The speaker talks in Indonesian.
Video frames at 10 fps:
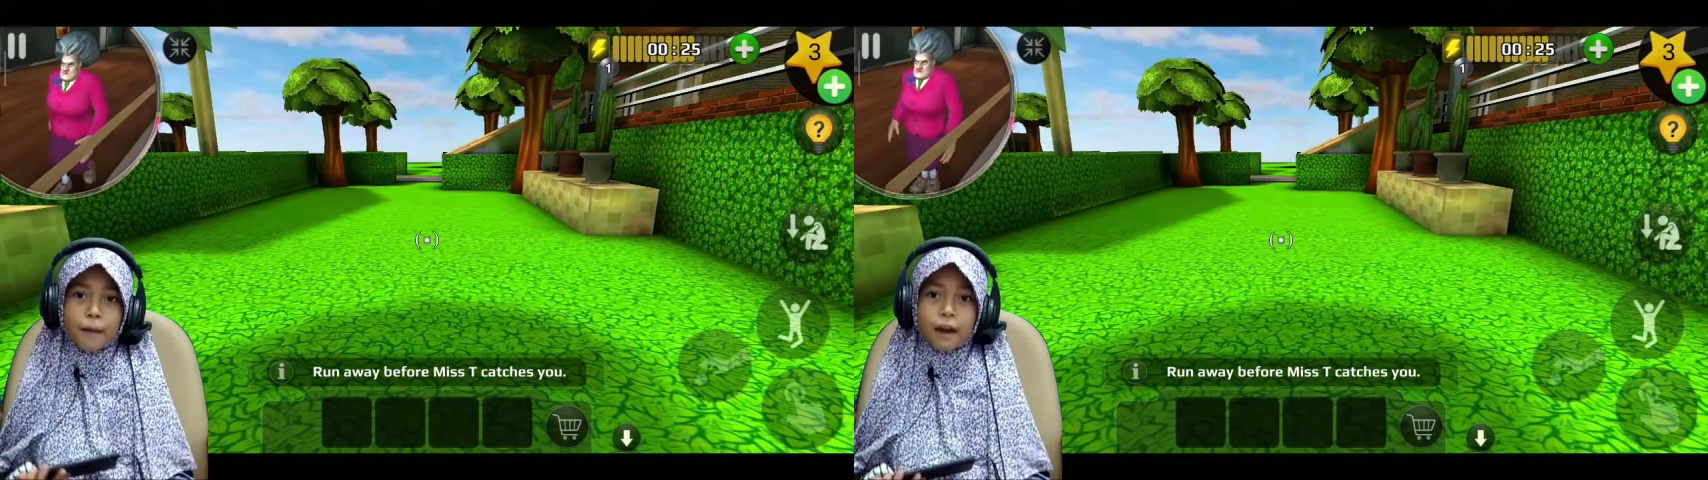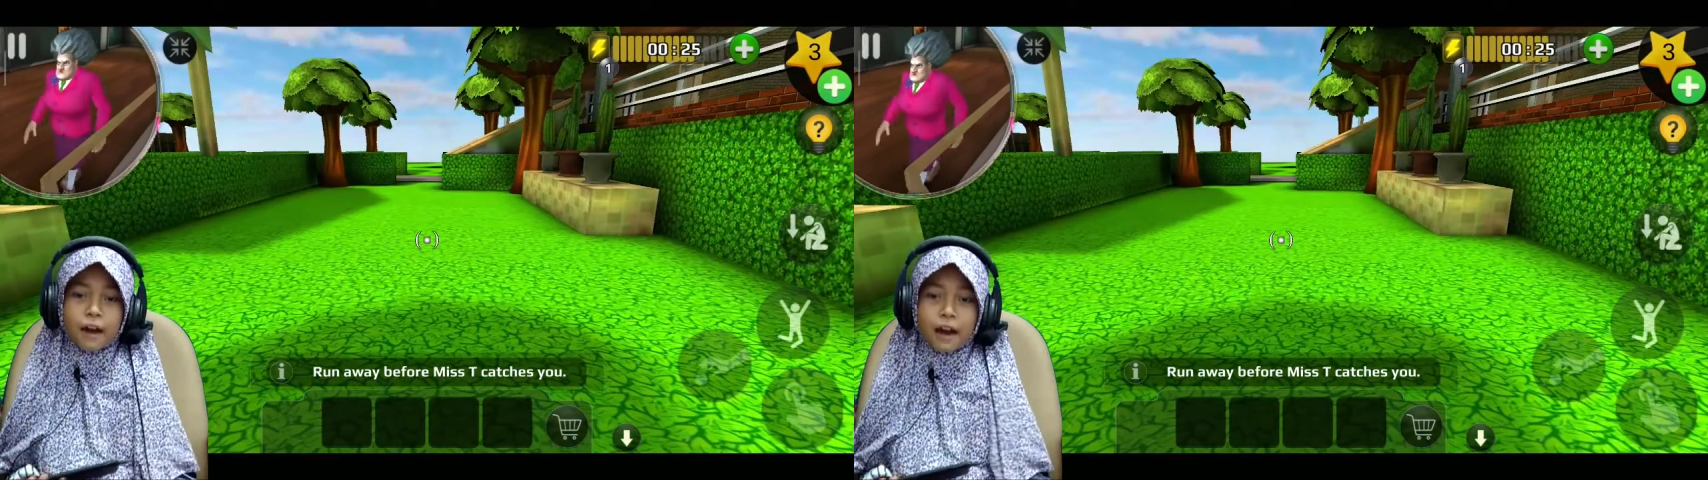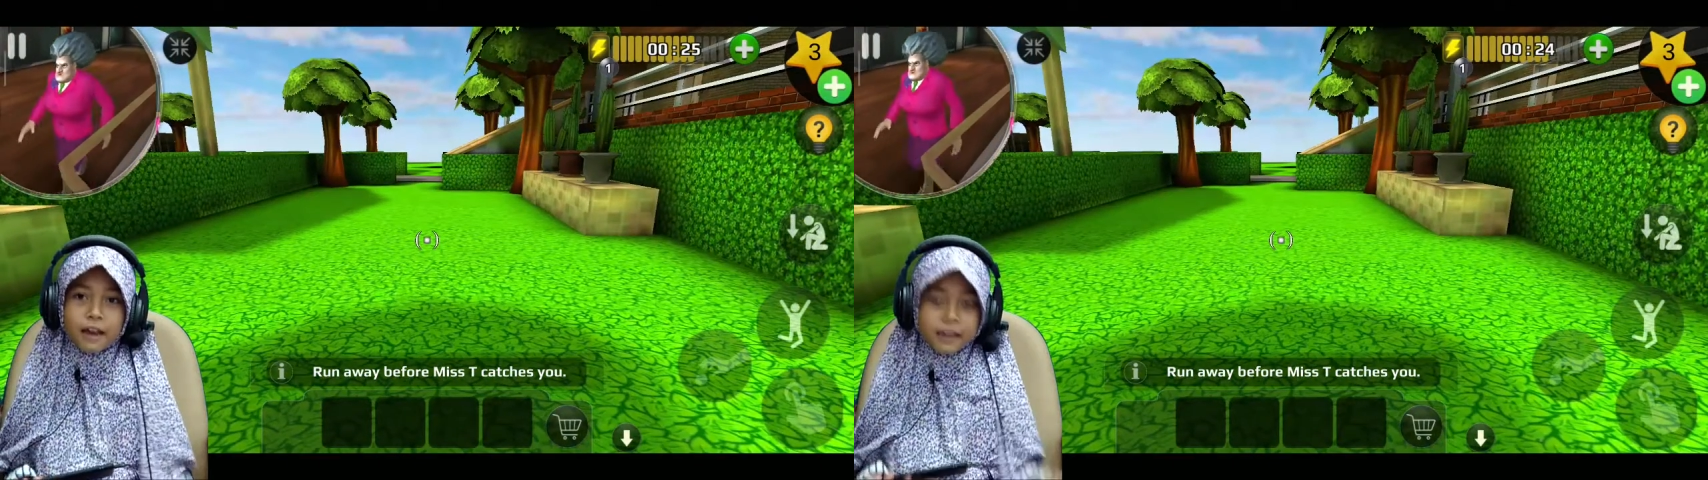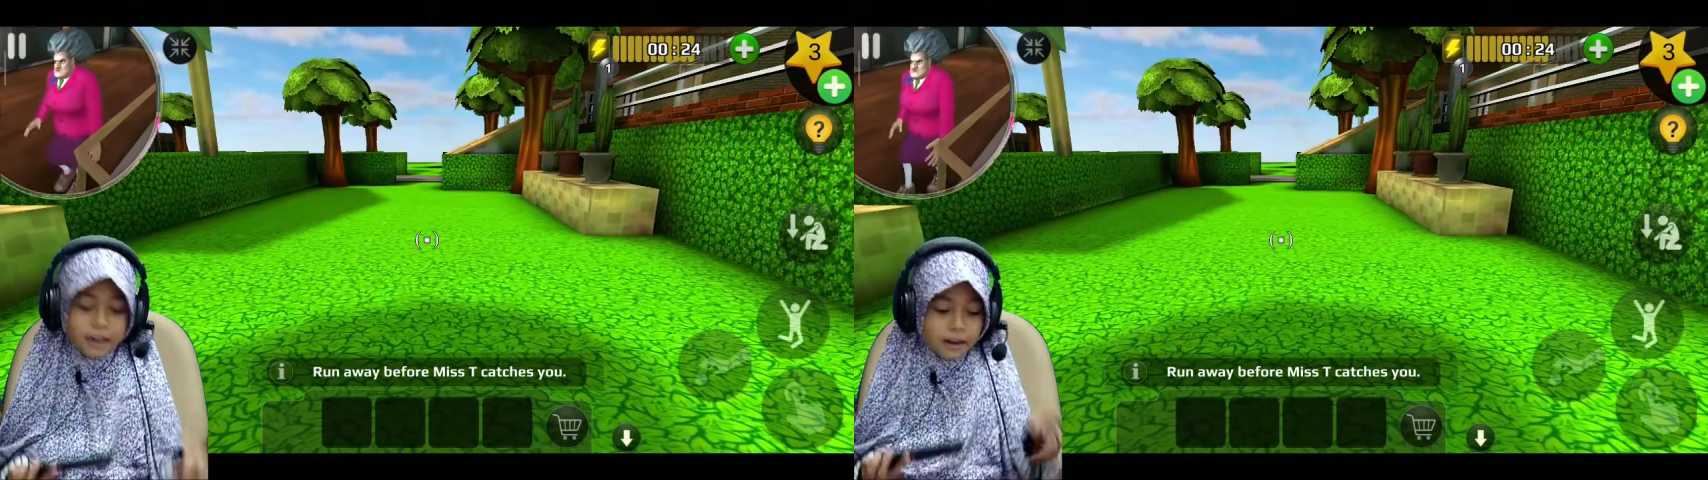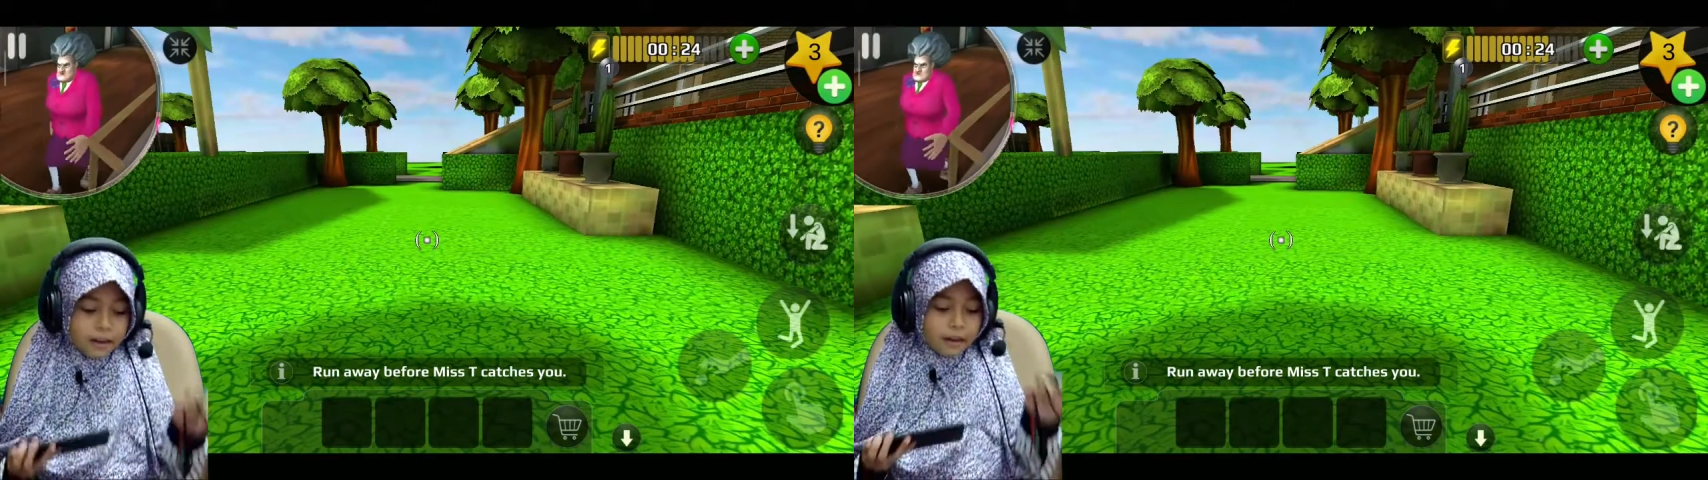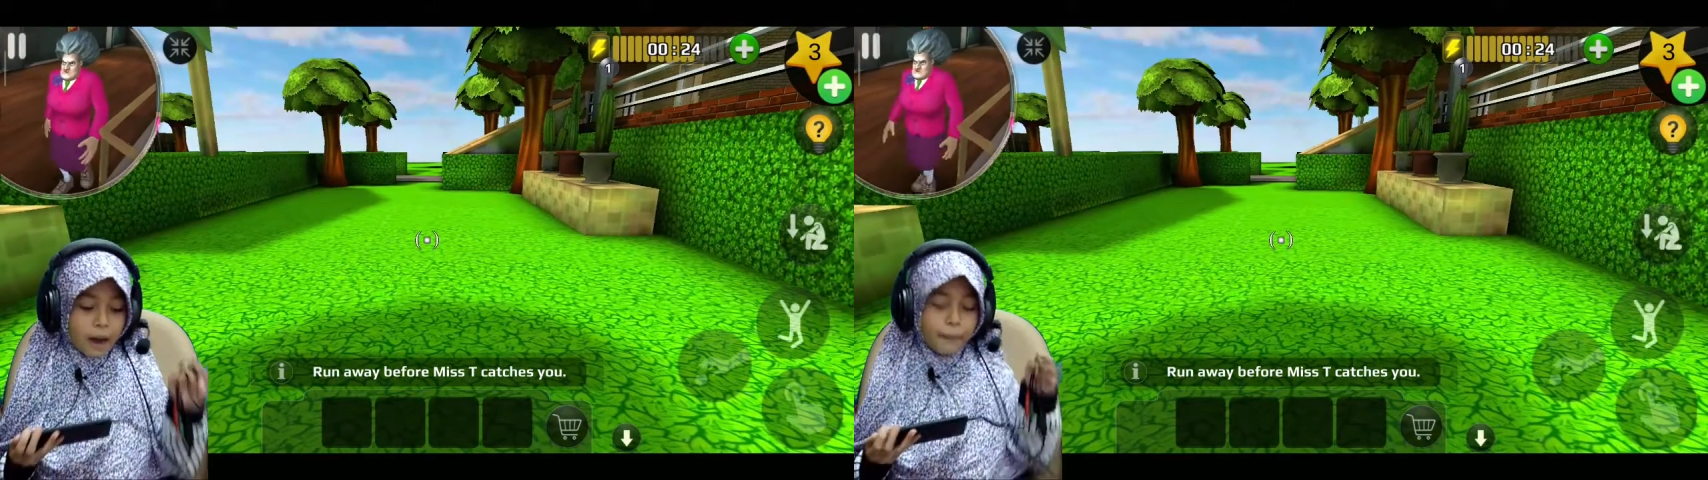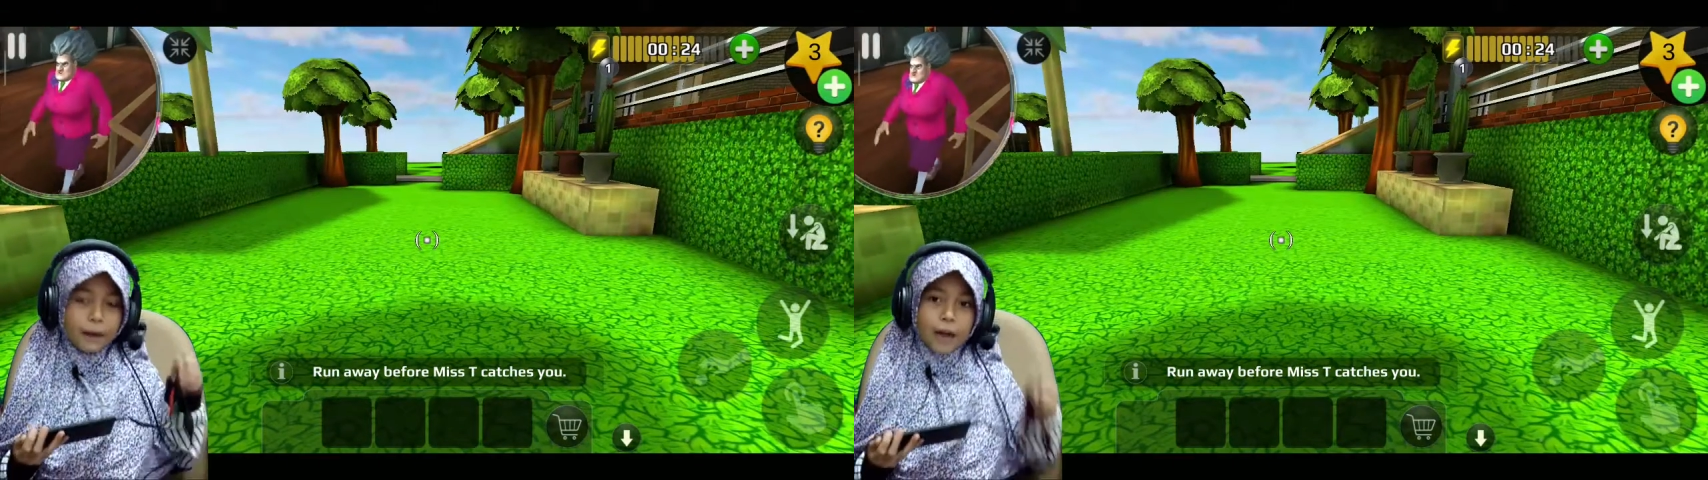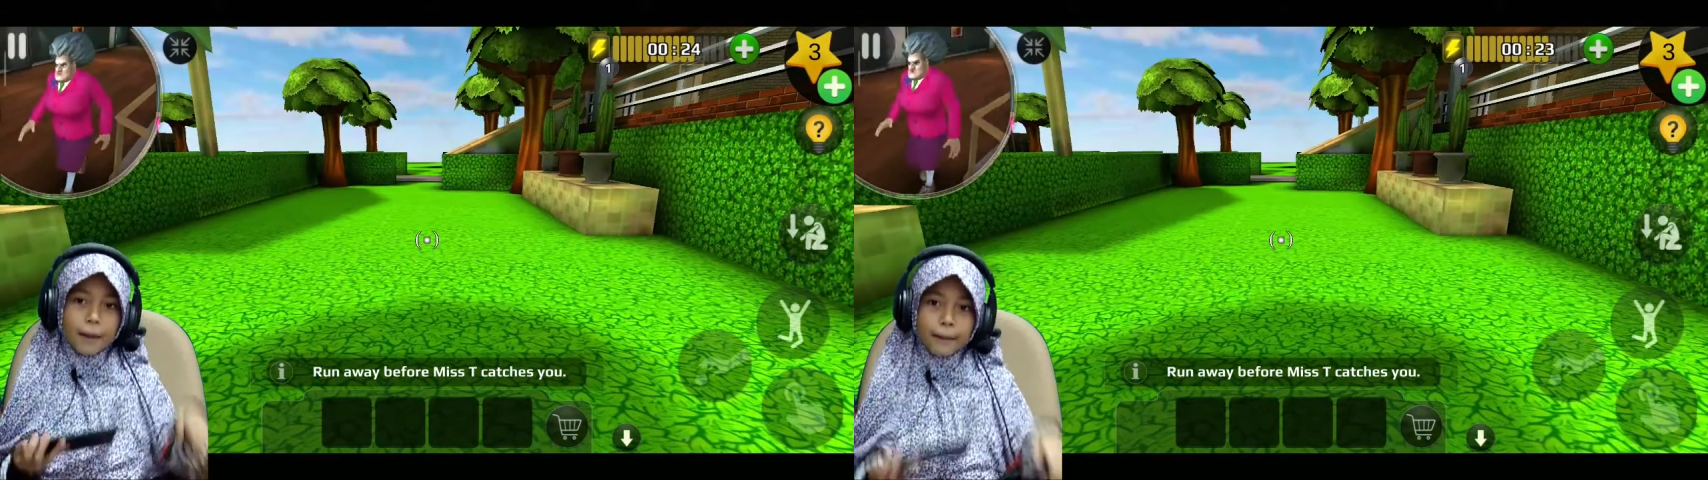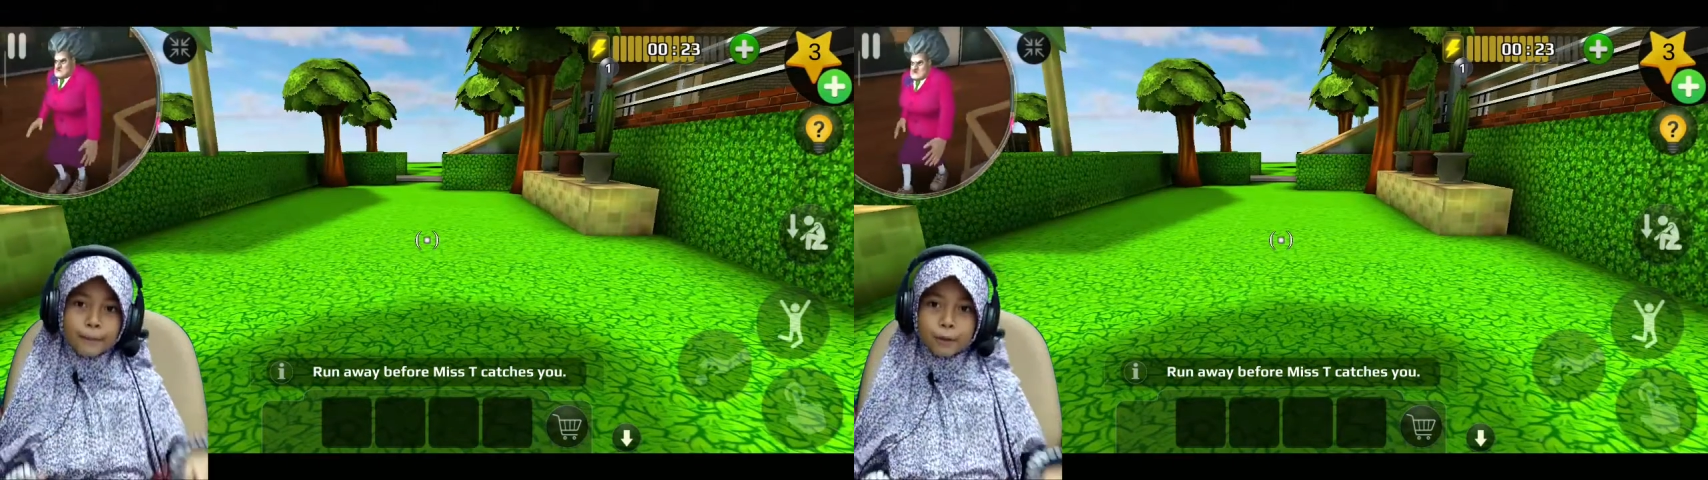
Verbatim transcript: pakai kabel-kabel